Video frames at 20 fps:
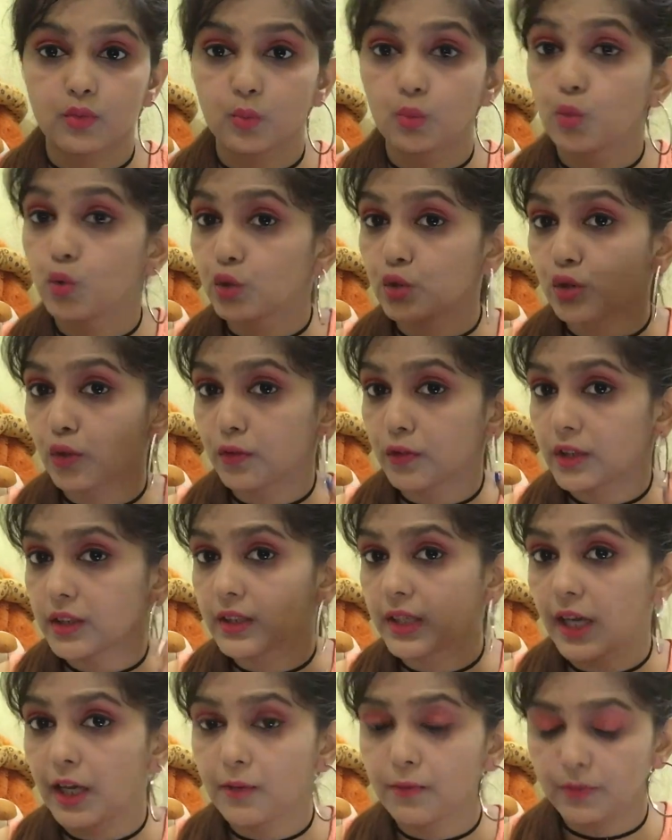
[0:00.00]
मोस्ट ऑफ द
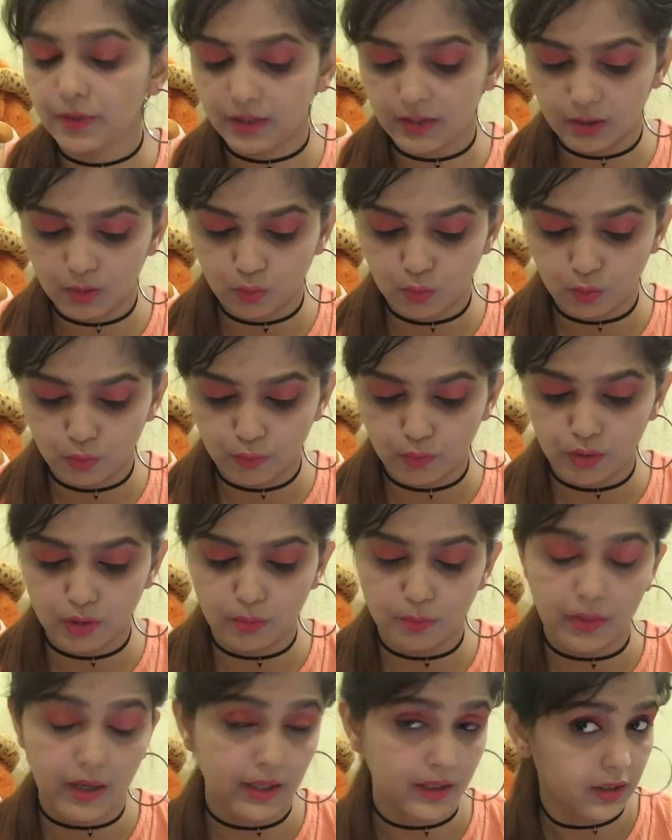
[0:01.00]
टाइम वैन आई गो फॉर अ
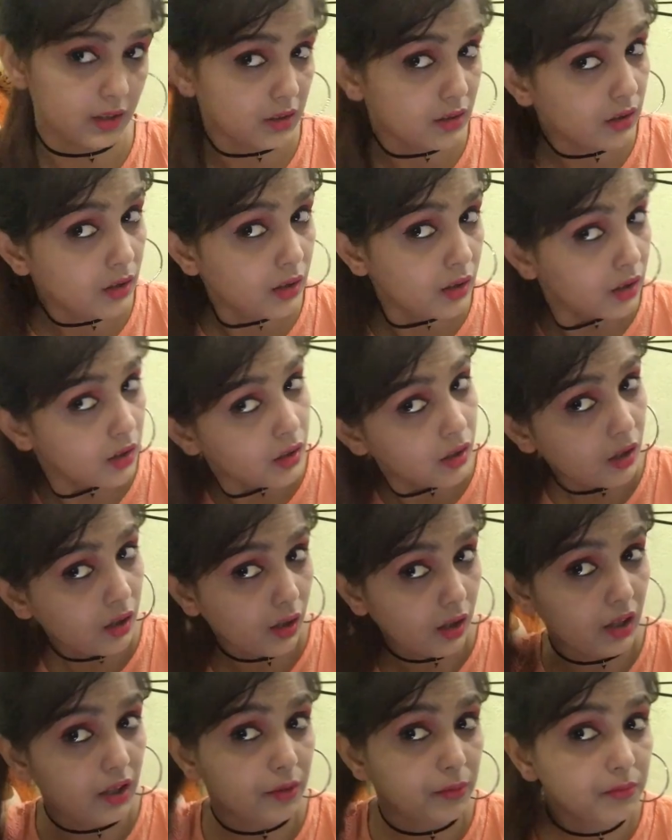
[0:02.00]
पार्टी
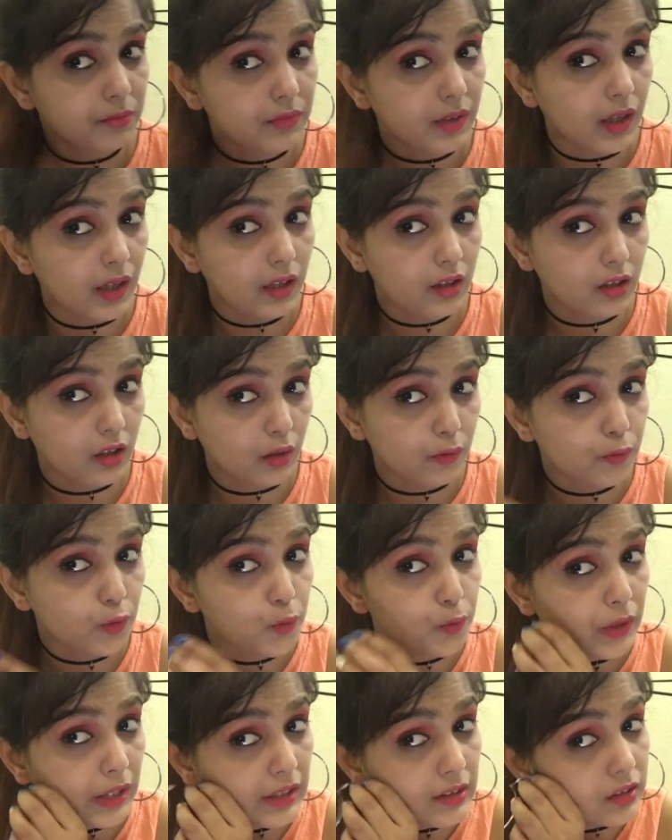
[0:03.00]
आई आई लव टू
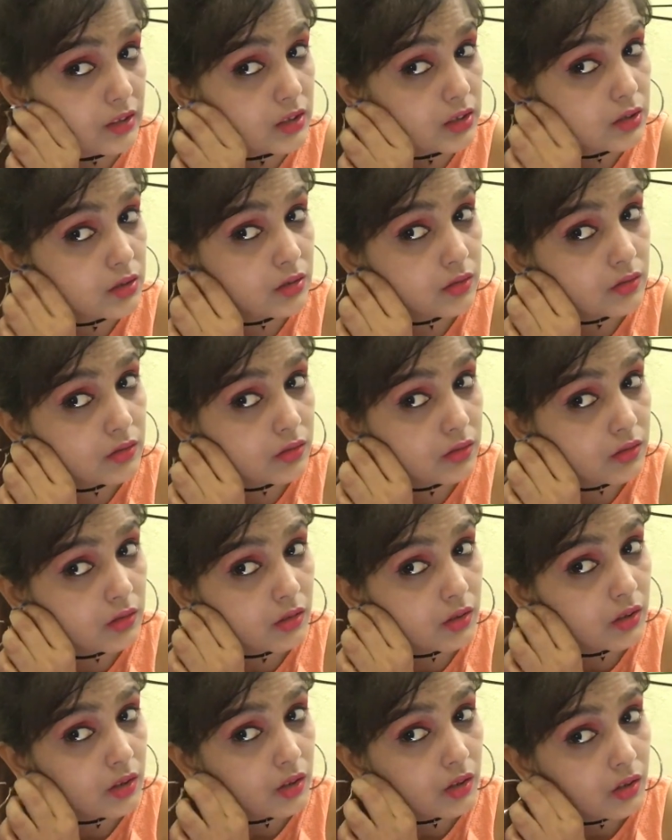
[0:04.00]
वेयर दिस
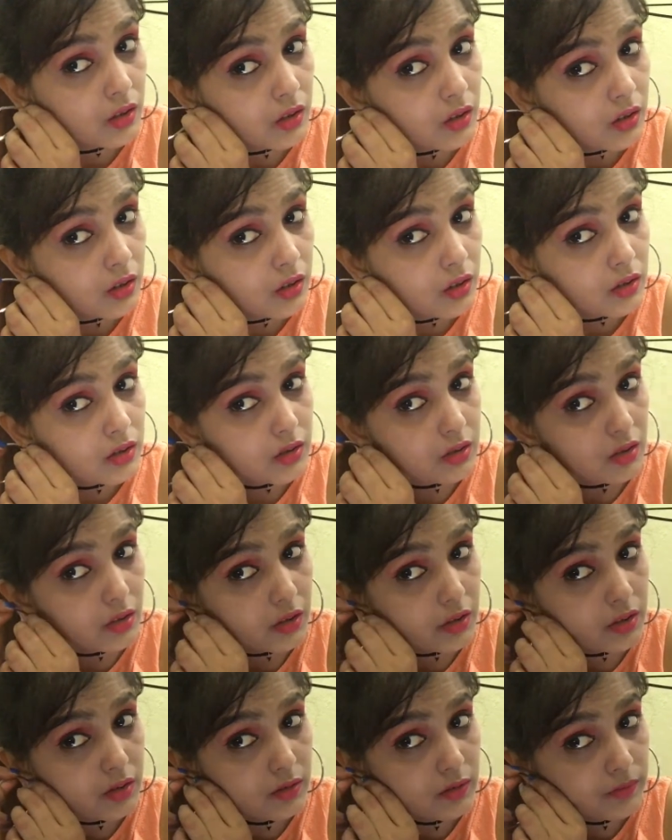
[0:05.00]

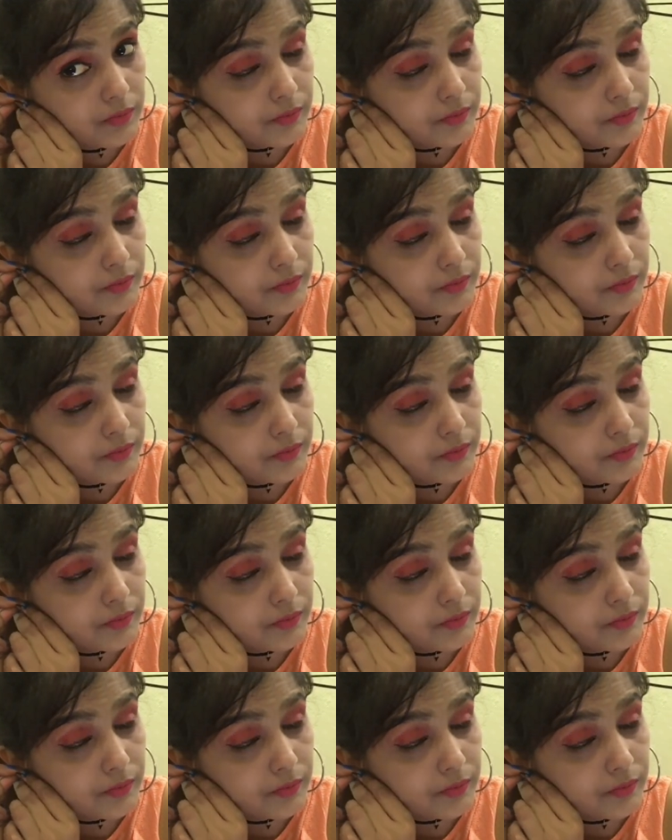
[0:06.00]
रिंग